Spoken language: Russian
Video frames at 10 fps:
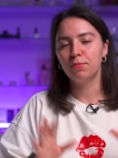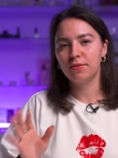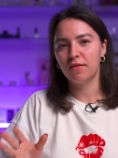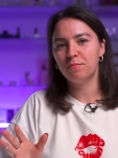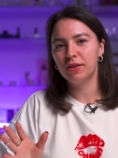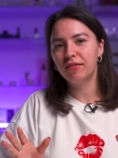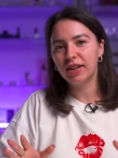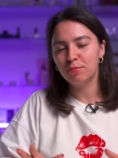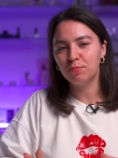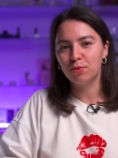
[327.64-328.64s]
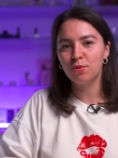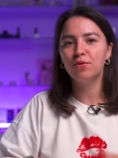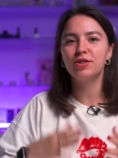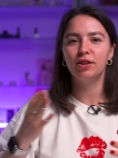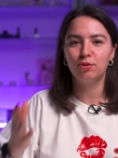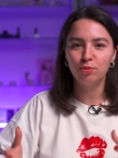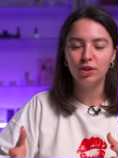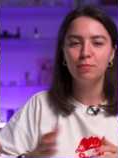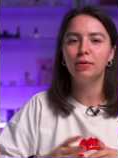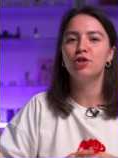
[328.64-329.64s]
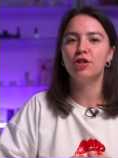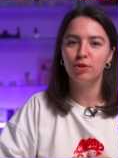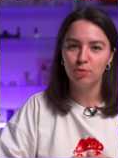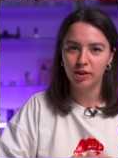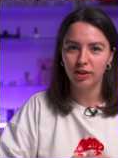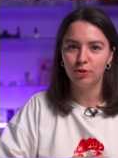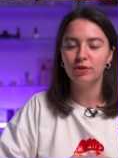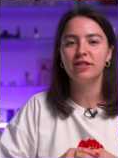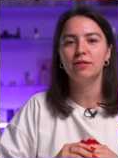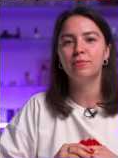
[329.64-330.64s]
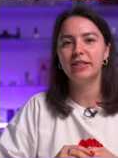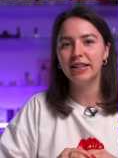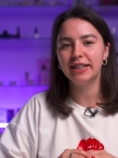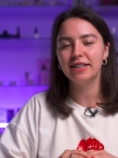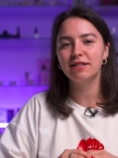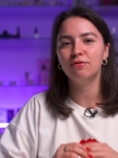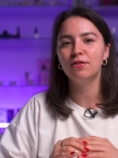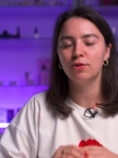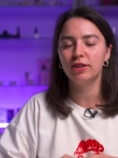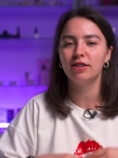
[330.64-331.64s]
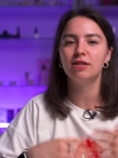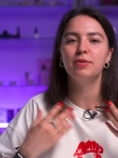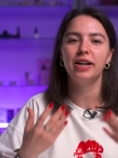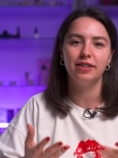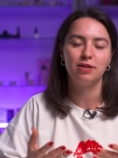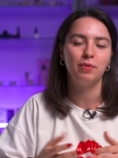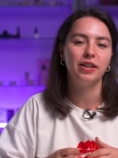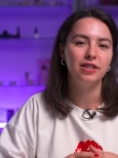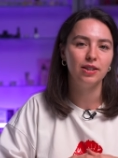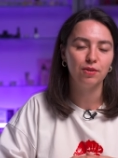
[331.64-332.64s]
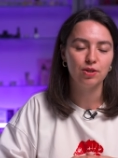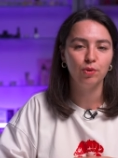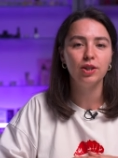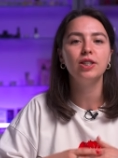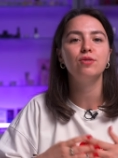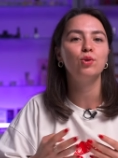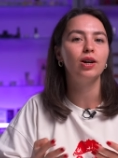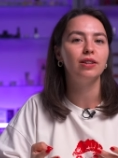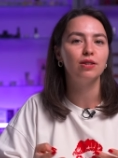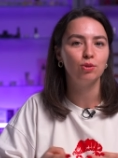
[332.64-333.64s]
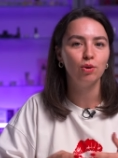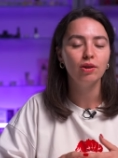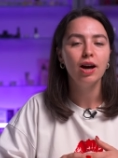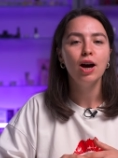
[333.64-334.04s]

Вот мы с вами поговорили про высоту и про ширину стола, но на самом деле, если вы все-таки собираетесь проектировать свой индивидуальный стол,